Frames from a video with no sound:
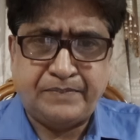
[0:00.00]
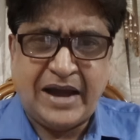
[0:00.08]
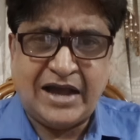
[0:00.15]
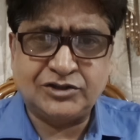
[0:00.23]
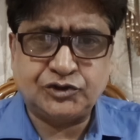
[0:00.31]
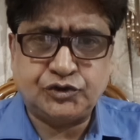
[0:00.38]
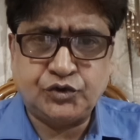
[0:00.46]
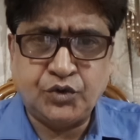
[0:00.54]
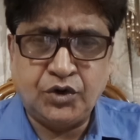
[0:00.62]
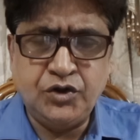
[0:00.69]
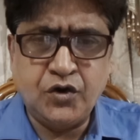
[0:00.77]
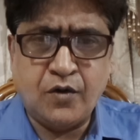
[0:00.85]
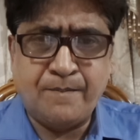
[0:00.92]
পাঁচ
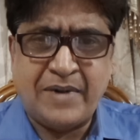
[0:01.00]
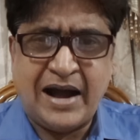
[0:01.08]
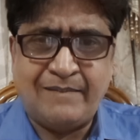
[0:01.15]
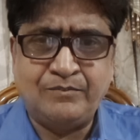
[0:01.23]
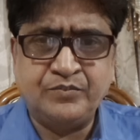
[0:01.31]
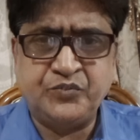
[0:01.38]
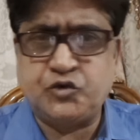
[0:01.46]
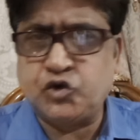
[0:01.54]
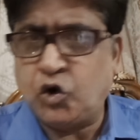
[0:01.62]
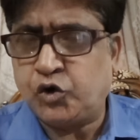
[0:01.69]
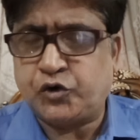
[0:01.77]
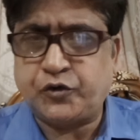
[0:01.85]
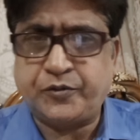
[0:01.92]
দলীয় বাম
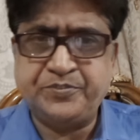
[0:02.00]
জোট